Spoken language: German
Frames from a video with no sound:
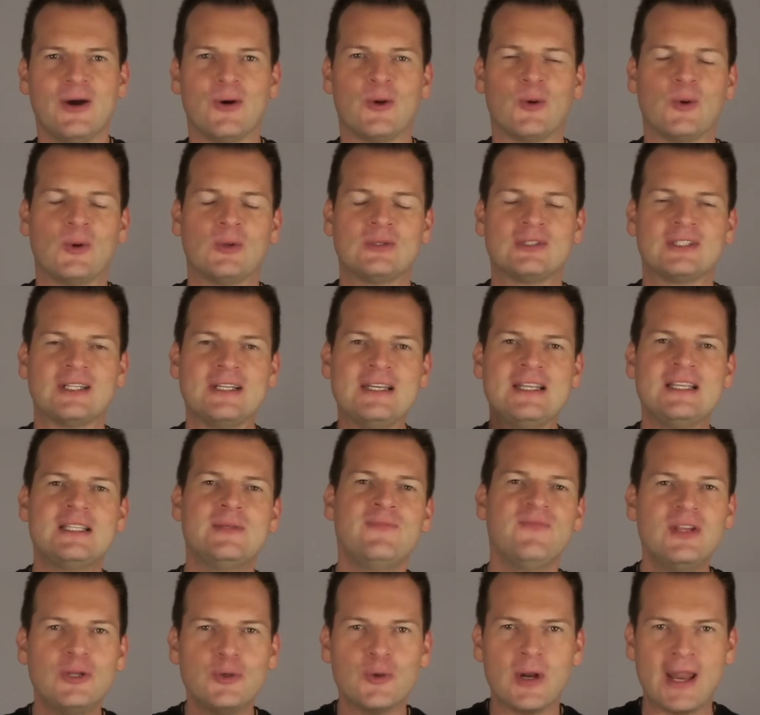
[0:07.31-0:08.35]
Und in
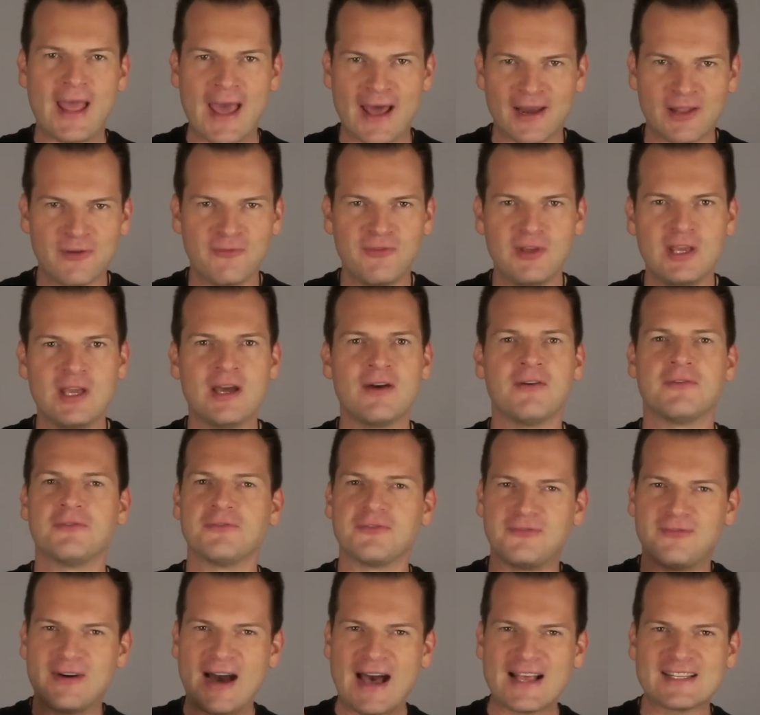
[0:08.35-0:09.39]
diesem Video lernen wir,
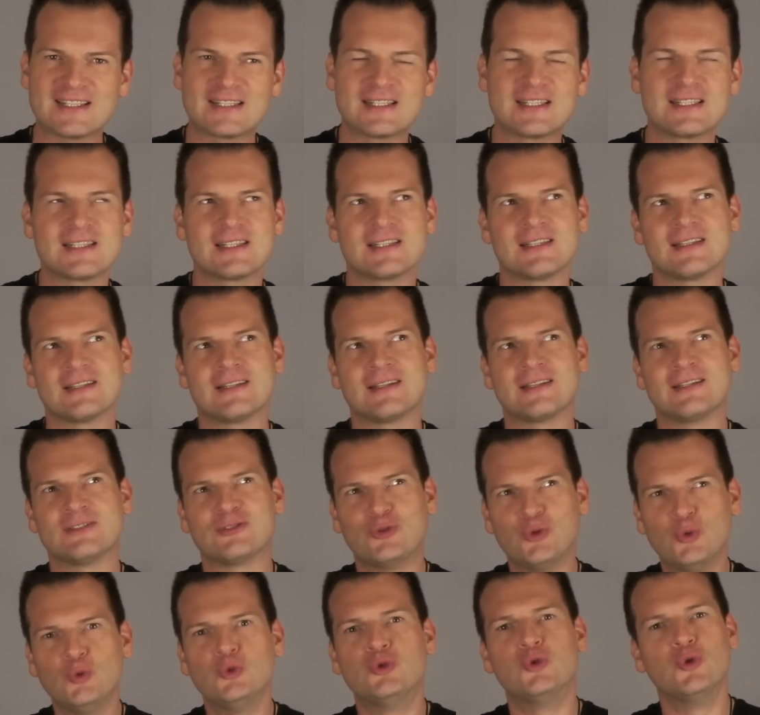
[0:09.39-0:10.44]
was
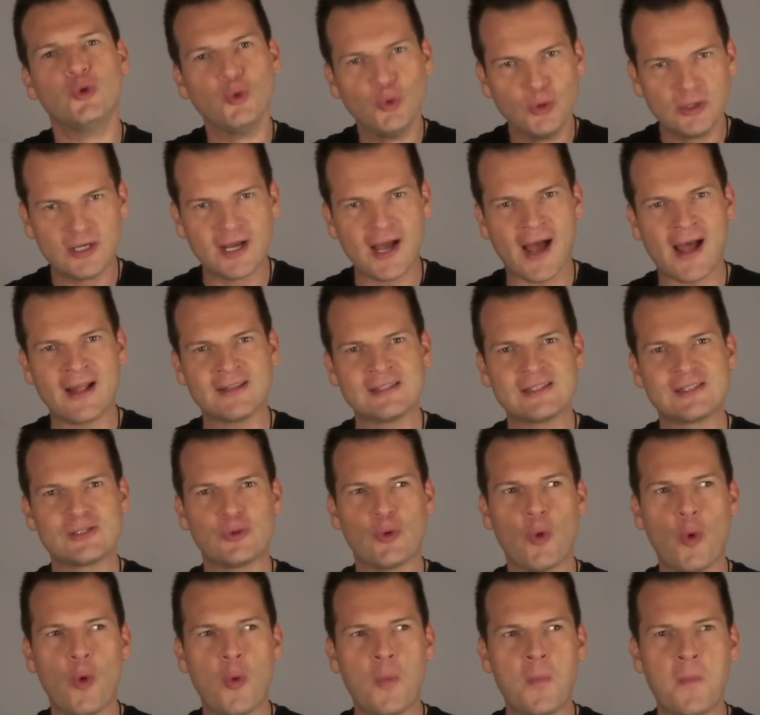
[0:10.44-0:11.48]
du tun
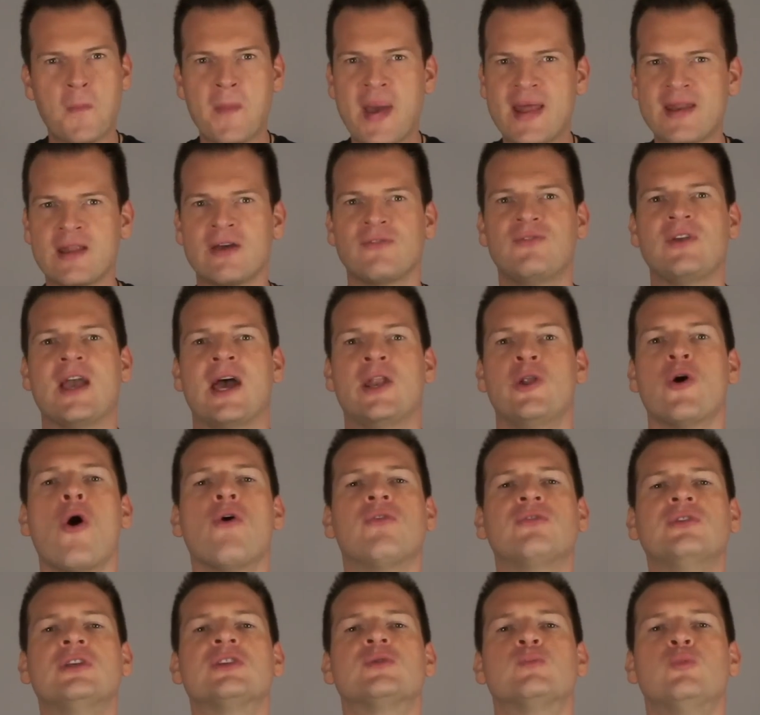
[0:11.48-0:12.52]
kannst, um Männer wie ein
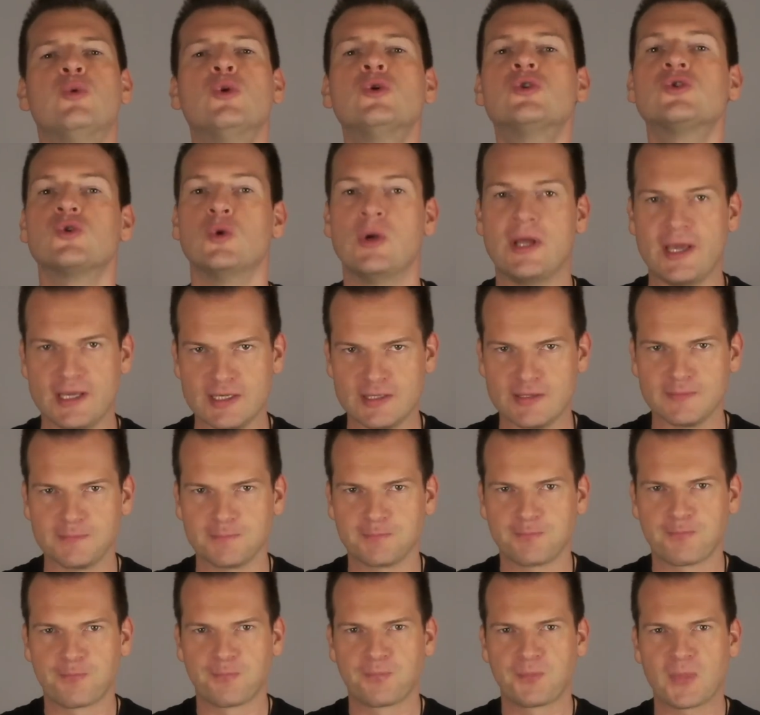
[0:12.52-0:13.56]
offenes Buch zu lesen.